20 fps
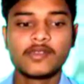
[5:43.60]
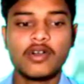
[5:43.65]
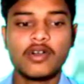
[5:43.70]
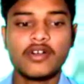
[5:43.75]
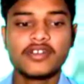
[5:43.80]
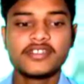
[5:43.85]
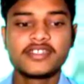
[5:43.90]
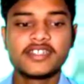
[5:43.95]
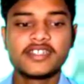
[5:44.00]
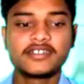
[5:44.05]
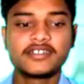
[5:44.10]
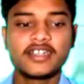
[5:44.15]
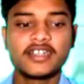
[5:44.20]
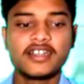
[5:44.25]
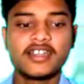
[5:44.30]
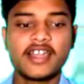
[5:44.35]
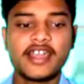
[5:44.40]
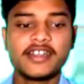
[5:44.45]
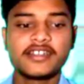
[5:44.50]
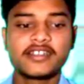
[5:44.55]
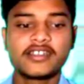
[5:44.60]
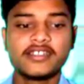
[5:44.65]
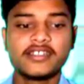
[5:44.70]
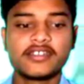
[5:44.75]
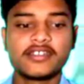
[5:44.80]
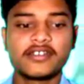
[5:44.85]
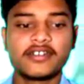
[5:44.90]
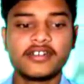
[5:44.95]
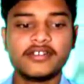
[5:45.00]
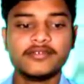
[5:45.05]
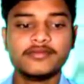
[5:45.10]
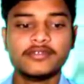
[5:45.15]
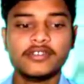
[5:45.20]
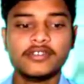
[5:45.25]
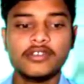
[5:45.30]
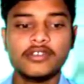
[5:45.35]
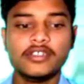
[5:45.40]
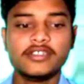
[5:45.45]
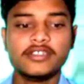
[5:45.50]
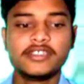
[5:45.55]
हॉरिजेंटल लाइन की तरह
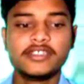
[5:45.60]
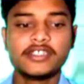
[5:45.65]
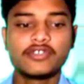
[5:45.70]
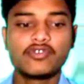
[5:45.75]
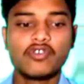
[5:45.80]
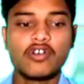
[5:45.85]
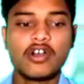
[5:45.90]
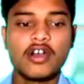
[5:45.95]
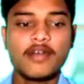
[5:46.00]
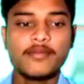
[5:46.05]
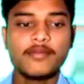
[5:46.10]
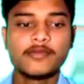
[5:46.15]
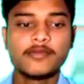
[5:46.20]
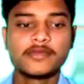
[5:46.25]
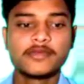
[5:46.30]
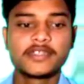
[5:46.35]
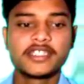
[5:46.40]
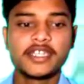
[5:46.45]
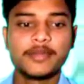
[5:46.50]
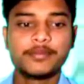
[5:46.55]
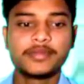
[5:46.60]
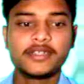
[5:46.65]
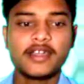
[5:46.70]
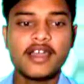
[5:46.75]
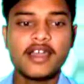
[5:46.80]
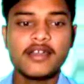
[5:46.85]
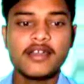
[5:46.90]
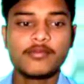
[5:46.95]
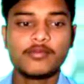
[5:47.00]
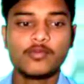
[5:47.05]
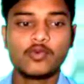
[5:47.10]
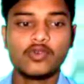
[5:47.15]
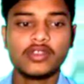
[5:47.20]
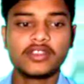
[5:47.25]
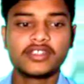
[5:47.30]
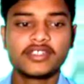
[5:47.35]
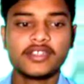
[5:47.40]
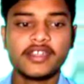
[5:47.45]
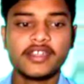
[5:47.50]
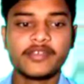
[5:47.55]
इसी को हम सेप्टा
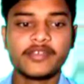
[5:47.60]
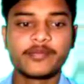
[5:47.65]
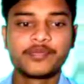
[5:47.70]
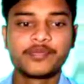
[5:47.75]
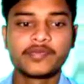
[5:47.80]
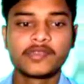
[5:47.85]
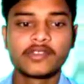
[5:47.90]
बोलते हैं